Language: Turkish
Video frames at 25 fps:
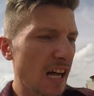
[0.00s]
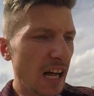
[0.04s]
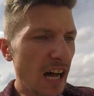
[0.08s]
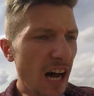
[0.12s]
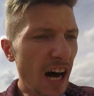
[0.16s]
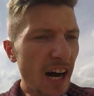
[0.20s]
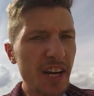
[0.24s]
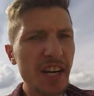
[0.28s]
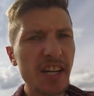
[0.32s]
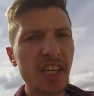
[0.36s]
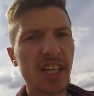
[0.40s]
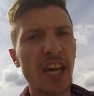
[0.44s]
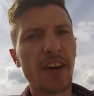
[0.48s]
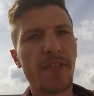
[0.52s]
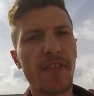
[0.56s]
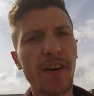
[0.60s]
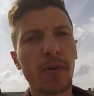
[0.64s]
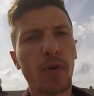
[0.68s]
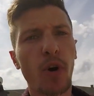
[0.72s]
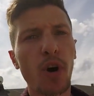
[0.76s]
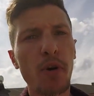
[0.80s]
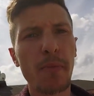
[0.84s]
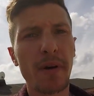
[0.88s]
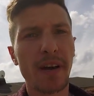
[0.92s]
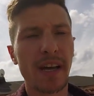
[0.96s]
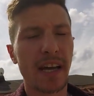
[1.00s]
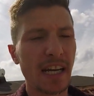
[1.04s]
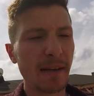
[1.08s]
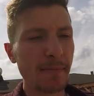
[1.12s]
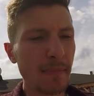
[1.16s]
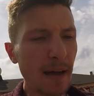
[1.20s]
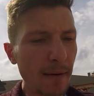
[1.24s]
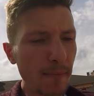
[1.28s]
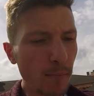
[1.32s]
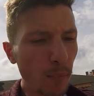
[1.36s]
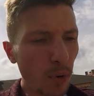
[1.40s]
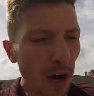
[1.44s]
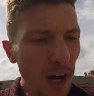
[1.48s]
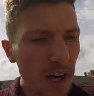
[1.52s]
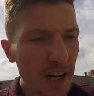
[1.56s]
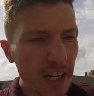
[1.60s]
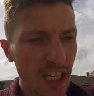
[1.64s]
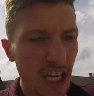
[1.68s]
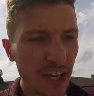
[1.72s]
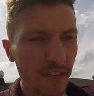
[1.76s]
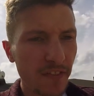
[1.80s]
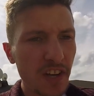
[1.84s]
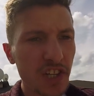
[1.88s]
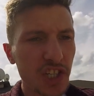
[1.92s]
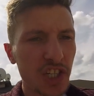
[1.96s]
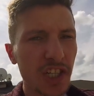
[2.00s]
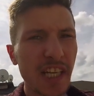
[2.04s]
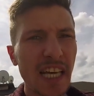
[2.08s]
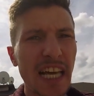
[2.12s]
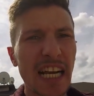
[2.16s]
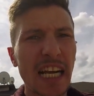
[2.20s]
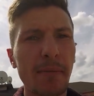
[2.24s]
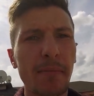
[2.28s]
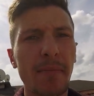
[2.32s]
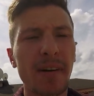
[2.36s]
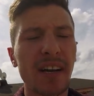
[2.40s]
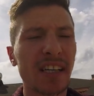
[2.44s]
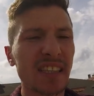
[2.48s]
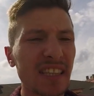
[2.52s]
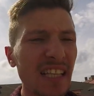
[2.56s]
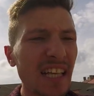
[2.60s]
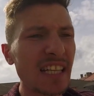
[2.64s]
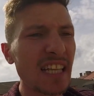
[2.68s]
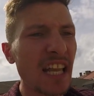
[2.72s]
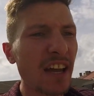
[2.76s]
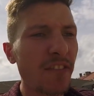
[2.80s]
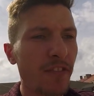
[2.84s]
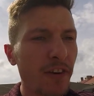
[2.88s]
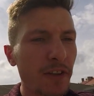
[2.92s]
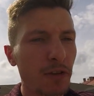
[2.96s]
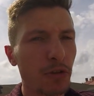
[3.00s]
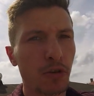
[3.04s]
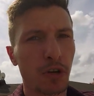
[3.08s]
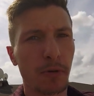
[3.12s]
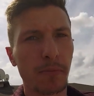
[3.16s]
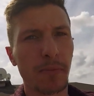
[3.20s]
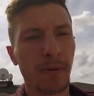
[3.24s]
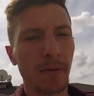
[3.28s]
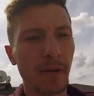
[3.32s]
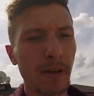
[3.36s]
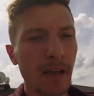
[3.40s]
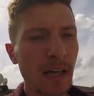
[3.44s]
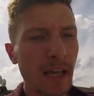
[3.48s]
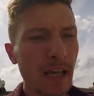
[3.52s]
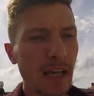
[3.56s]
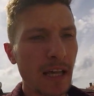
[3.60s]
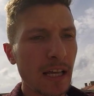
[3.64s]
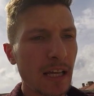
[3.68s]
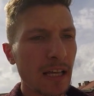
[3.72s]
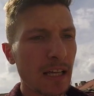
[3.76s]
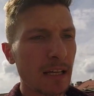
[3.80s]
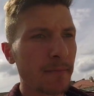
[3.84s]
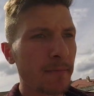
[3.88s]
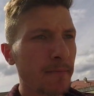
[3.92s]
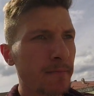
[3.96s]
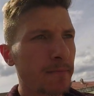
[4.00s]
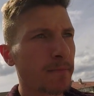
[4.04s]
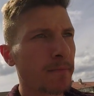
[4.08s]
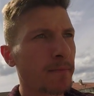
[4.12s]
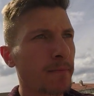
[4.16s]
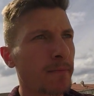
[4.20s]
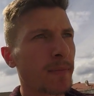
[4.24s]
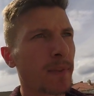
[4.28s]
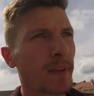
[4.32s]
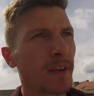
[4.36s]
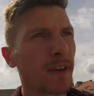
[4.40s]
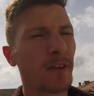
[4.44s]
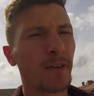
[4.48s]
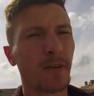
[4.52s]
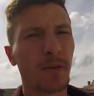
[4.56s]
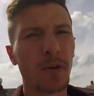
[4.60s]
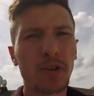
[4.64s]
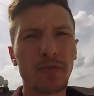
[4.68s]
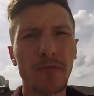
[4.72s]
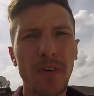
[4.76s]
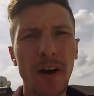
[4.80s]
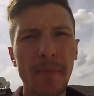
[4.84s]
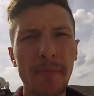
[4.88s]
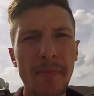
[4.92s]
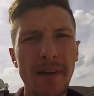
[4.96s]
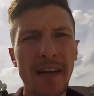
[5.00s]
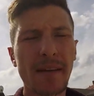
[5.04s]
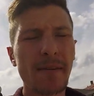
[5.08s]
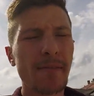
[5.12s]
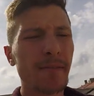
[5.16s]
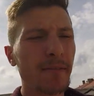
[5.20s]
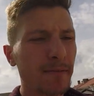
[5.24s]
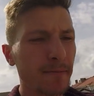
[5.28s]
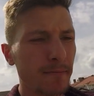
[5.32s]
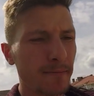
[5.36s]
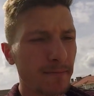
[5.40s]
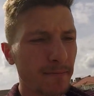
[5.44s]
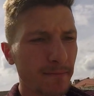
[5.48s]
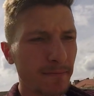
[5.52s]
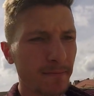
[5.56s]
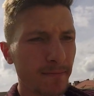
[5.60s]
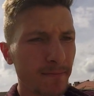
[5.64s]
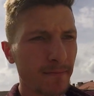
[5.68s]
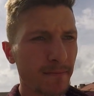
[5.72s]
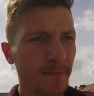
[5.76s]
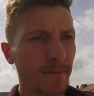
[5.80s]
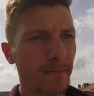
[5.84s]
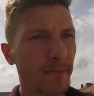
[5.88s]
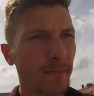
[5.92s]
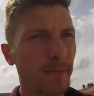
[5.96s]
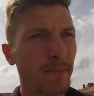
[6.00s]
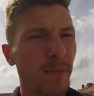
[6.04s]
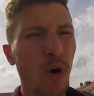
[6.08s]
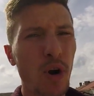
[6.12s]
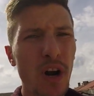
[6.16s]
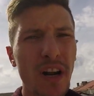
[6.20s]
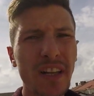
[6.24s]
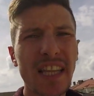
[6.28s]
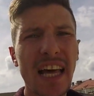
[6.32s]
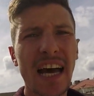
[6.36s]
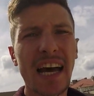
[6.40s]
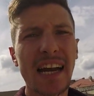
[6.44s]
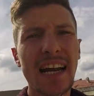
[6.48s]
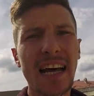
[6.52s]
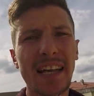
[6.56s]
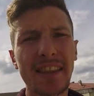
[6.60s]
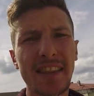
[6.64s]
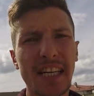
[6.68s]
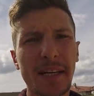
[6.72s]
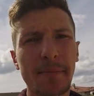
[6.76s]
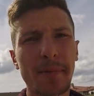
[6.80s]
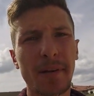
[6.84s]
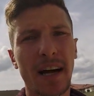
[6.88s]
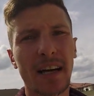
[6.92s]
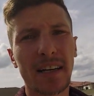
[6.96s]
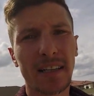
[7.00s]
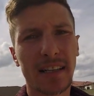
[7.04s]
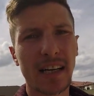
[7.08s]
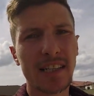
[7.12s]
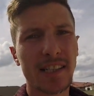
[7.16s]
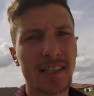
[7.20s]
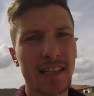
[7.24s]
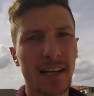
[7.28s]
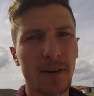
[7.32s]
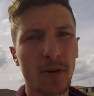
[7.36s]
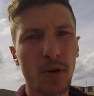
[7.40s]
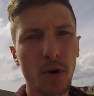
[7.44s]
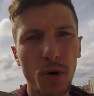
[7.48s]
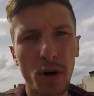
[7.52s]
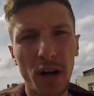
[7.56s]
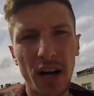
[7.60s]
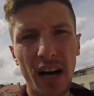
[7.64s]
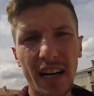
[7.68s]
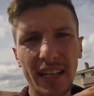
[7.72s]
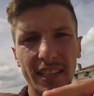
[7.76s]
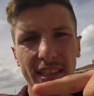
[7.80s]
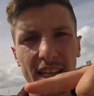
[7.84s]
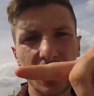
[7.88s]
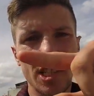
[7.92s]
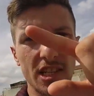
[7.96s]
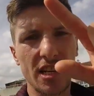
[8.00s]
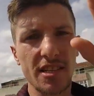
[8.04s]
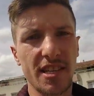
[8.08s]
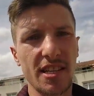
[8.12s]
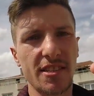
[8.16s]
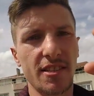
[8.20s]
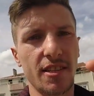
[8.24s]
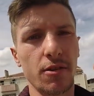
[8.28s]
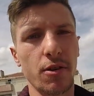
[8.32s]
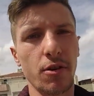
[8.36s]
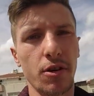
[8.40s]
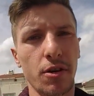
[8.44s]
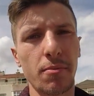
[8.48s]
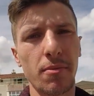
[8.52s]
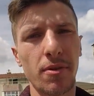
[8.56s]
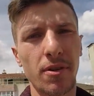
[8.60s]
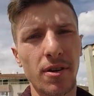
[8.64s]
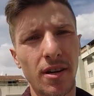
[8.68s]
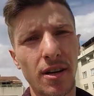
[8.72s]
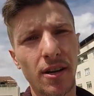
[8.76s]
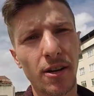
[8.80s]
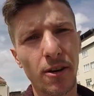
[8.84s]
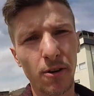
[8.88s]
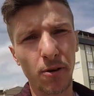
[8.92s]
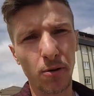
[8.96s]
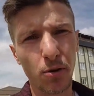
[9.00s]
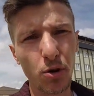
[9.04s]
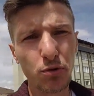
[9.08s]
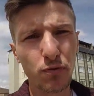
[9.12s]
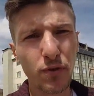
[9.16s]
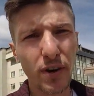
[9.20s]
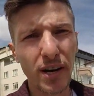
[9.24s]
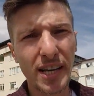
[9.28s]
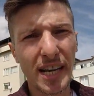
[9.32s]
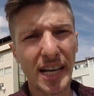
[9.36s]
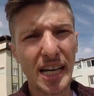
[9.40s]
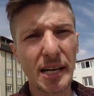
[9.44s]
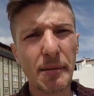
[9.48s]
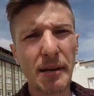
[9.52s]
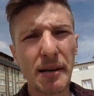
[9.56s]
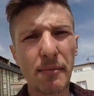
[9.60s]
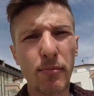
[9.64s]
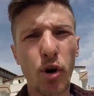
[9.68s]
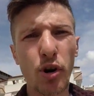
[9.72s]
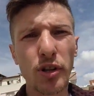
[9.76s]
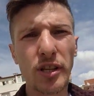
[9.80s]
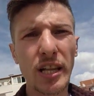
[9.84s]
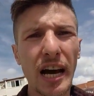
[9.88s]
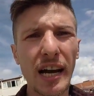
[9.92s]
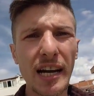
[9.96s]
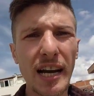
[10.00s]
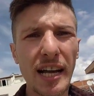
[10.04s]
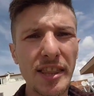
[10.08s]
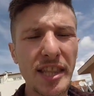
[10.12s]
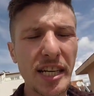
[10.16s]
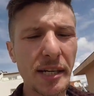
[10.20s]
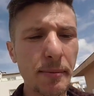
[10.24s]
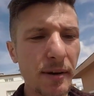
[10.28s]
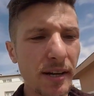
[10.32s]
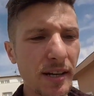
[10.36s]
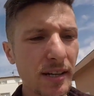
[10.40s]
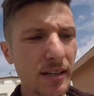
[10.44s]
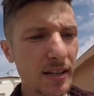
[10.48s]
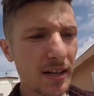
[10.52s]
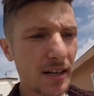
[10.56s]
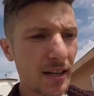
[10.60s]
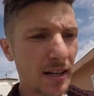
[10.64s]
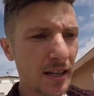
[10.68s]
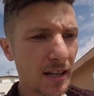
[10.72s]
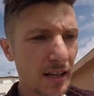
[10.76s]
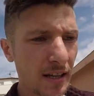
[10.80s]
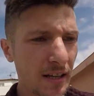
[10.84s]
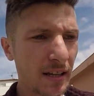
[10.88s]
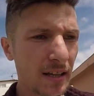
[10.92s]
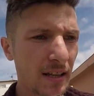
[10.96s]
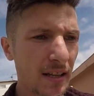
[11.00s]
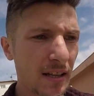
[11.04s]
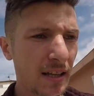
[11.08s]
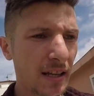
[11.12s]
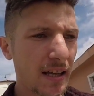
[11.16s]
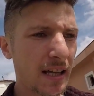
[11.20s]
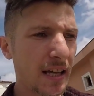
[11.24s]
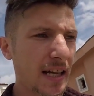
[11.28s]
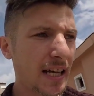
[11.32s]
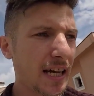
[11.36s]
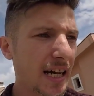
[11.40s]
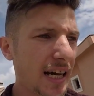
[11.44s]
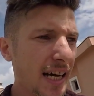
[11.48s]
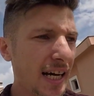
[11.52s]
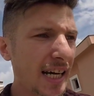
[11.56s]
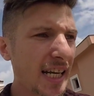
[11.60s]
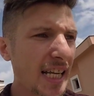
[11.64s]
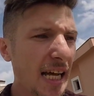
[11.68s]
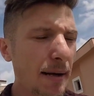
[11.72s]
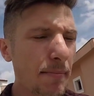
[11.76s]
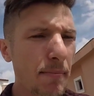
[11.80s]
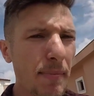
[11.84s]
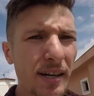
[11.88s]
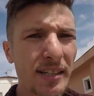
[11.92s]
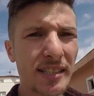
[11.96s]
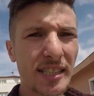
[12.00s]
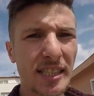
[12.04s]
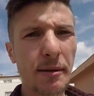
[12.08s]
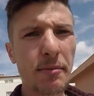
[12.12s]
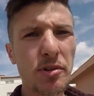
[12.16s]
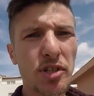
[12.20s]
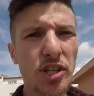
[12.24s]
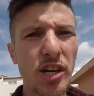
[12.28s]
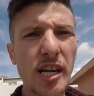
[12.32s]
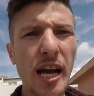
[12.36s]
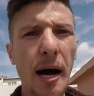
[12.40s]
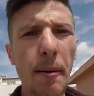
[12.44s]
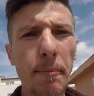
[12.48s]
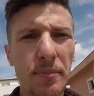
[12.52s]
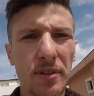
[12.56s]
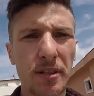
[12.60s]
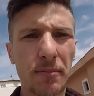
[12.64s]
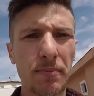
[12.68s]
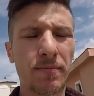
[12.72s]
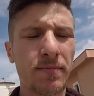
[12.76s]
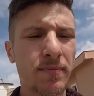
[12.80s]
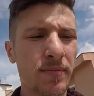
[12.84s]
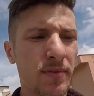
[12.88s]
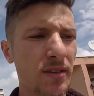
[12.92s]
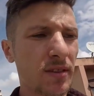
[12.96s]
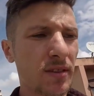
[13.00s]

aynı kefe koyma. Yani ben bu aynı kefe içinde yaranmaktan nefret ediyorum. Lütfen beni böyle değerlendirmeyin arkadaşlar. O arkadaşlar sesleniyorum. Lütfen yani beni böyle değerlendirmeyin. Hani yapmak istediğim şey yaptım.